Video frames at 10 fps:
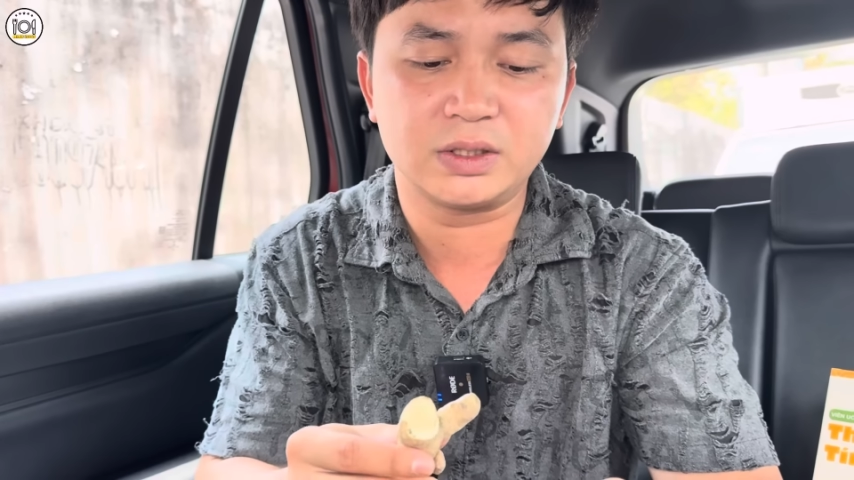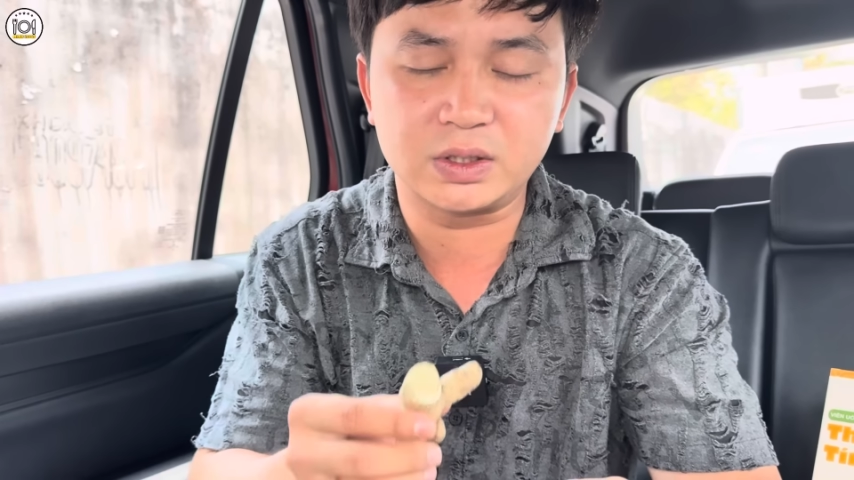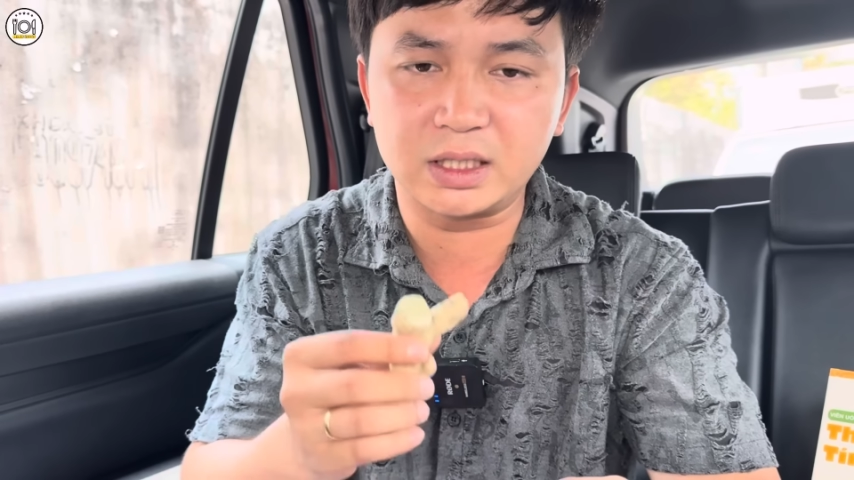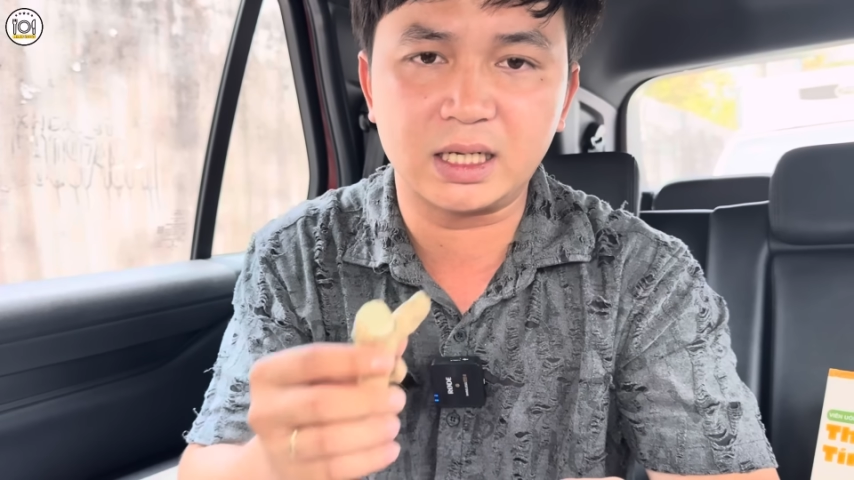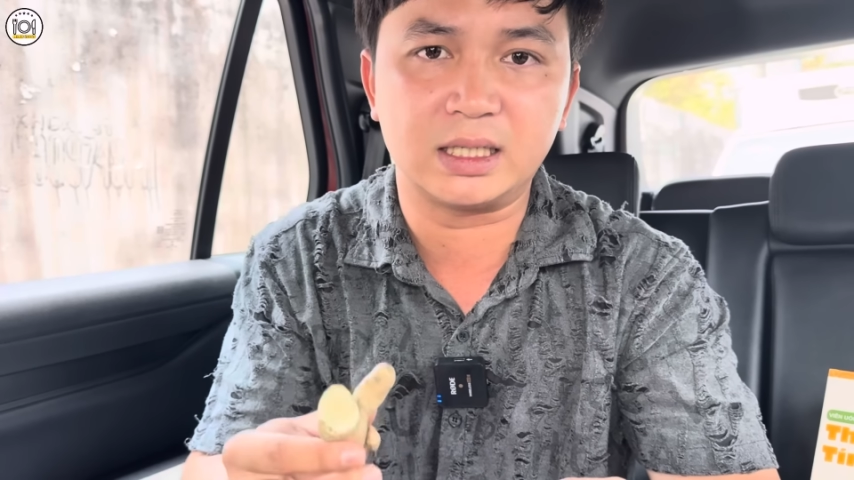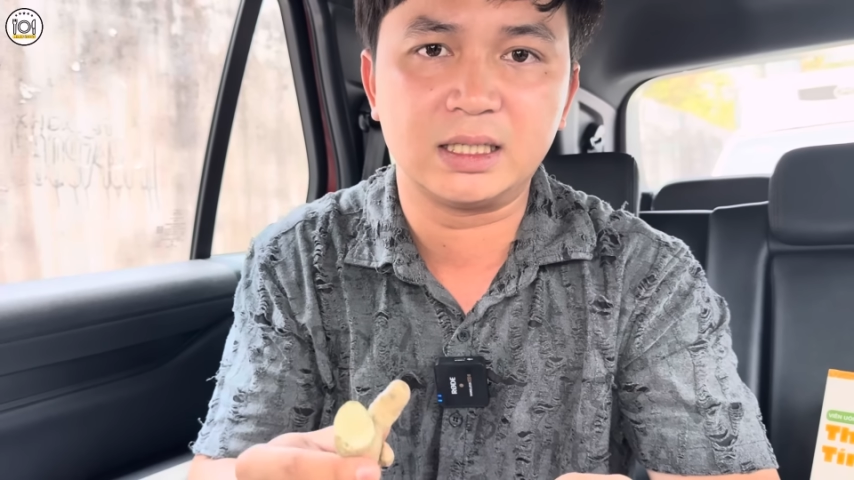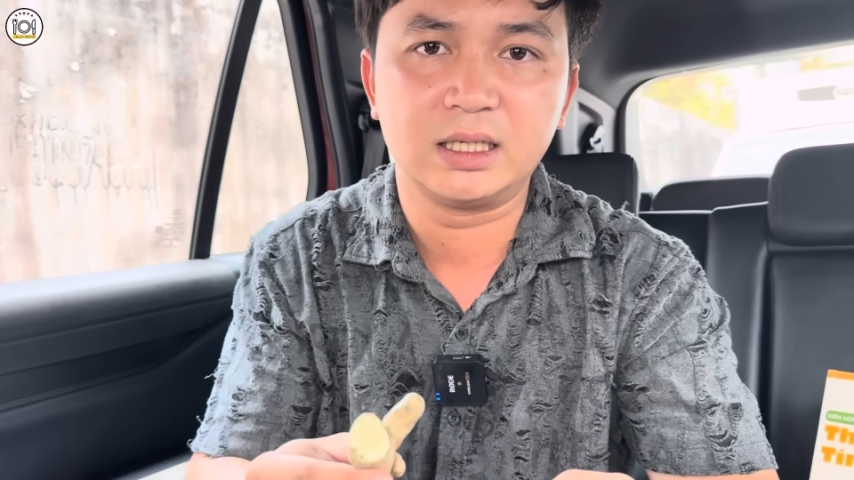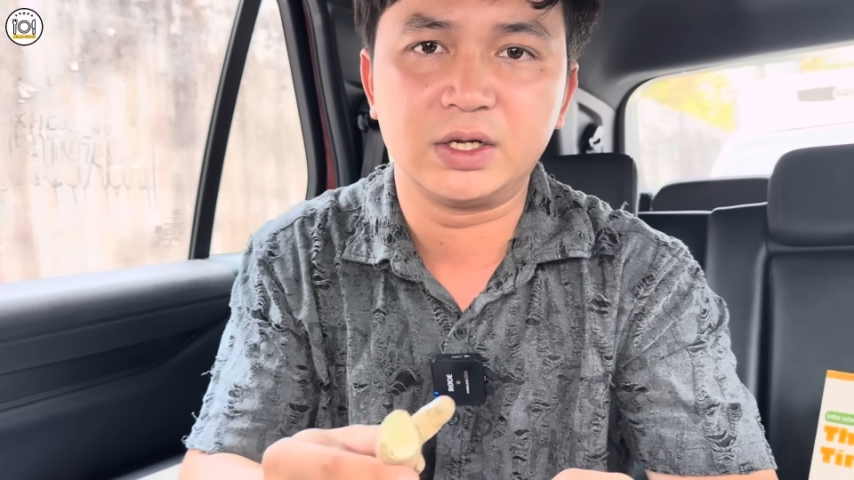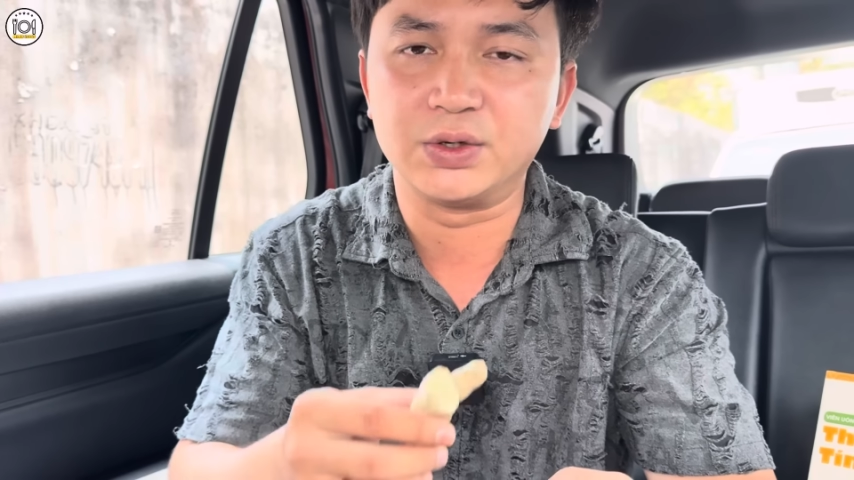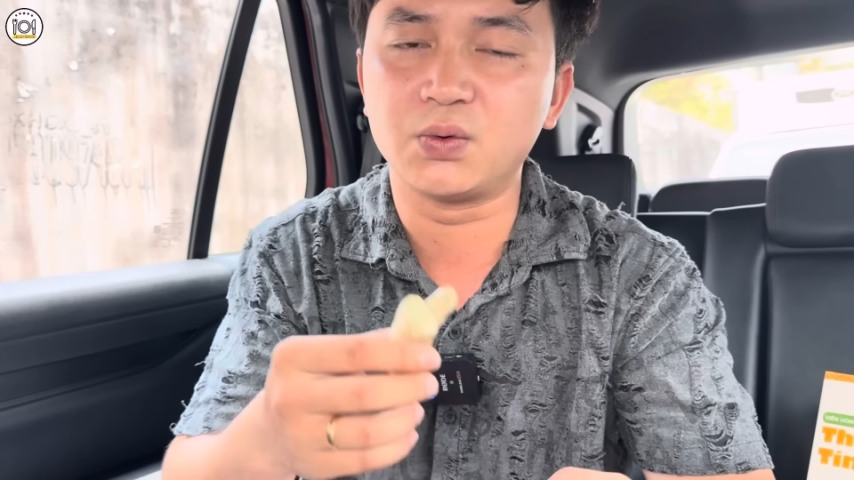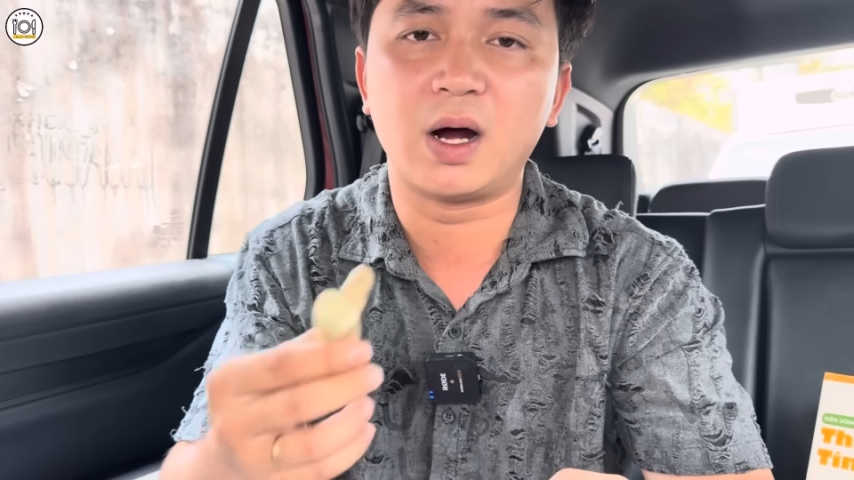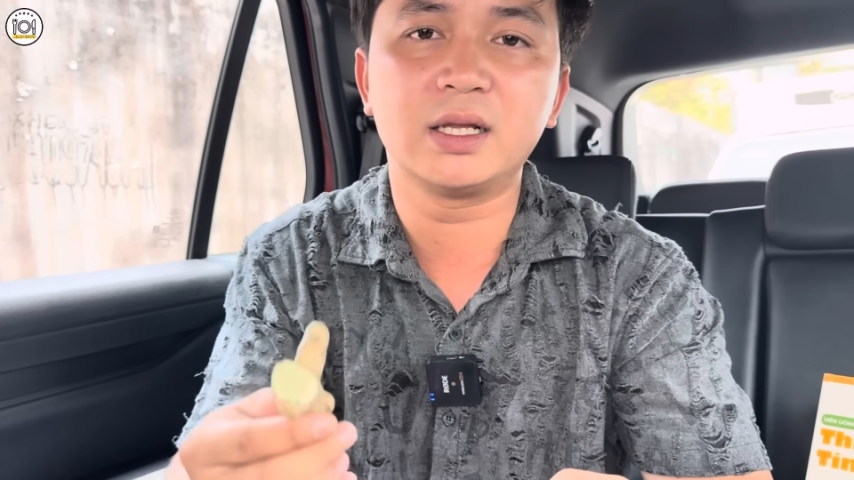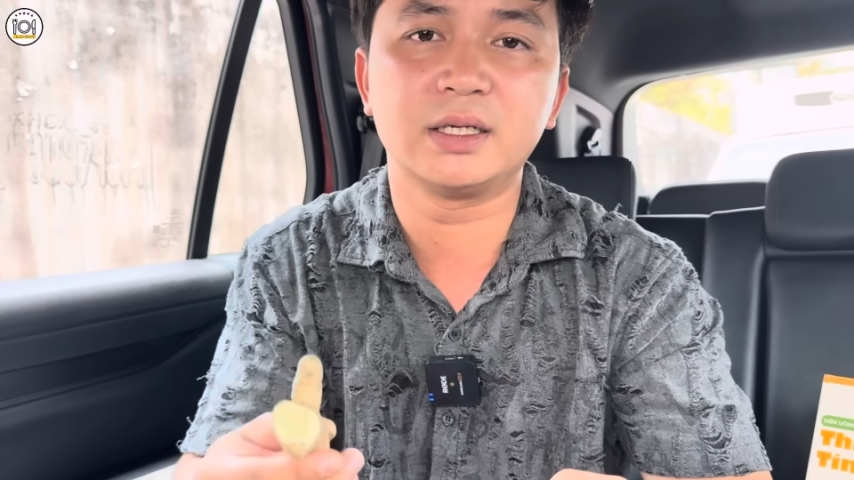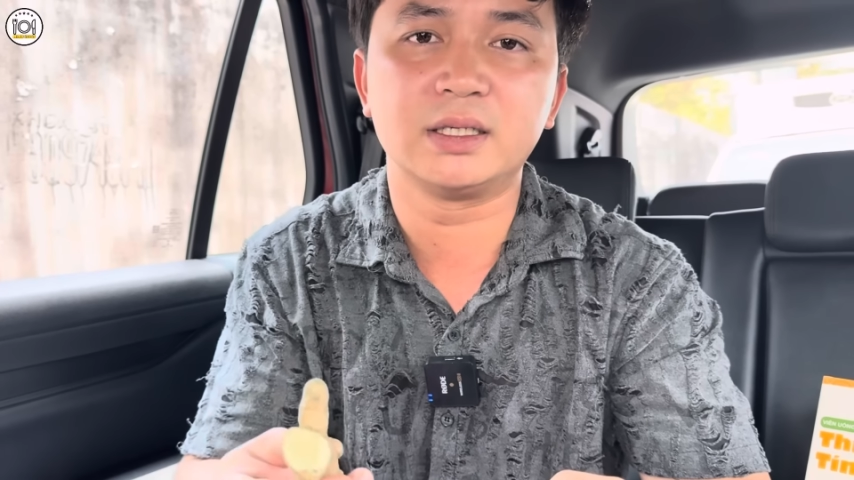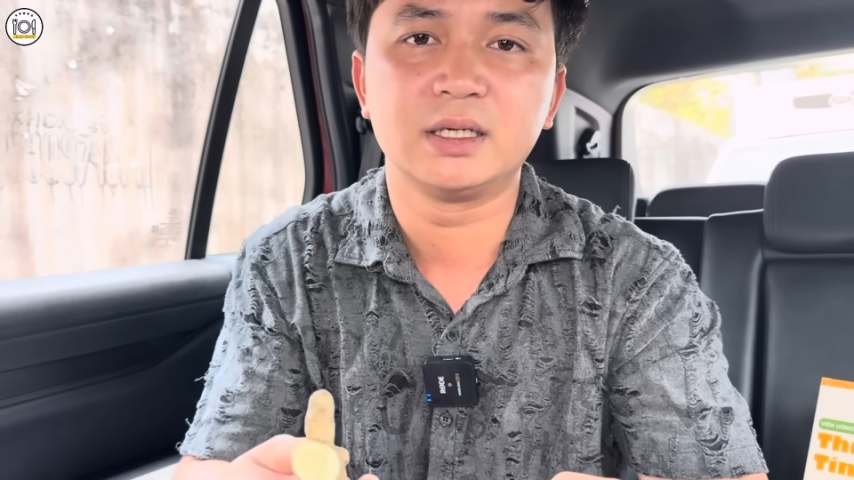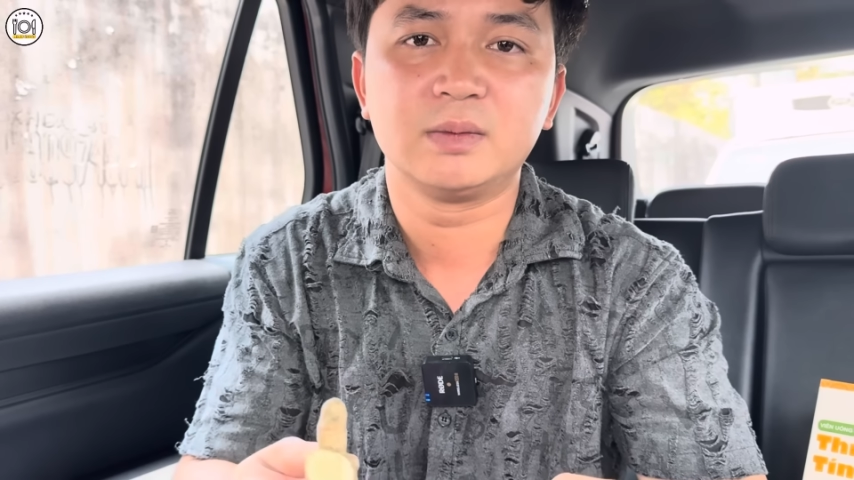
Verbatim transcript: cho nên là hiệu quả thì